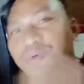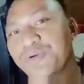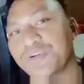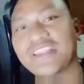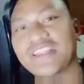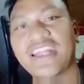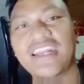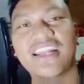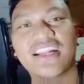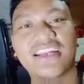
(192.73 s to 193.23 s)

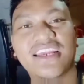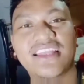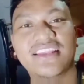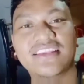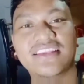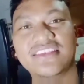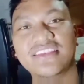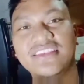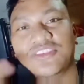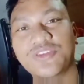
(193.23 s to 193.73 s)
Suportahan lang
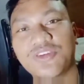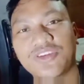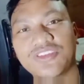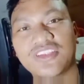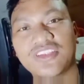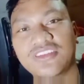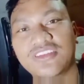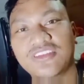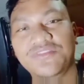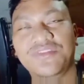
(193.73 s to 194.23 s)
natin si
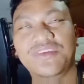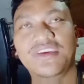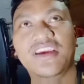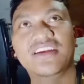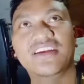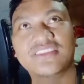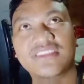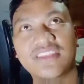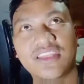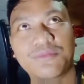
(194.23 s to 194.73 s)
Josa
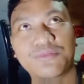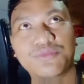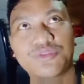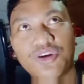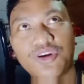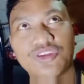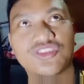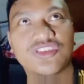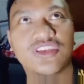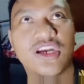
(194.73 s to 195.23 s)
TV, ang
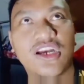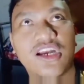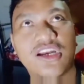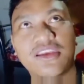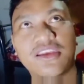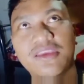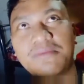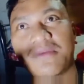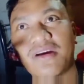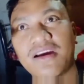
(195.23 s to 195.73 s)
Team
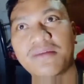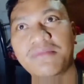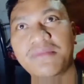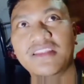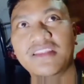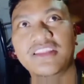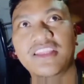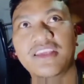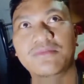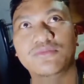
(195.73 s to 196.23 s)
Josa. Iba,
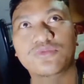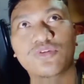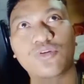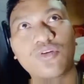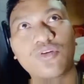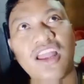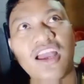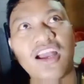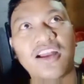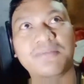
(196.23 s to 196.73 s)
may Team
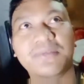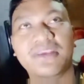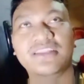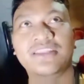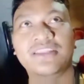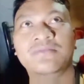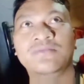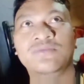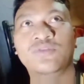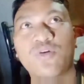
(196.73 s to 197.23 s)
Dolag,
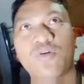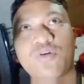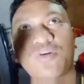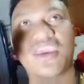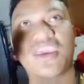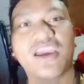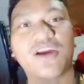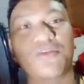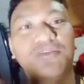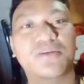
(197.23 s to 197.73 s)
may Team
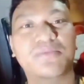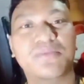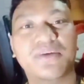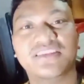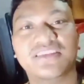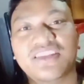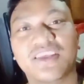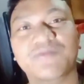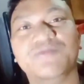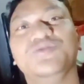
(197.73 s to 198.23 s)
Doggy, ako
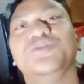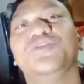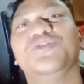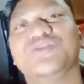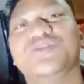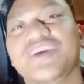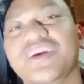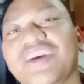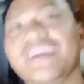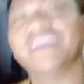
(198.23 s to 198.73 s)
naman Team
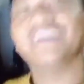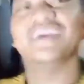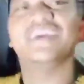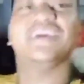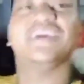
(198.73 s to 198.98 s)
Josa.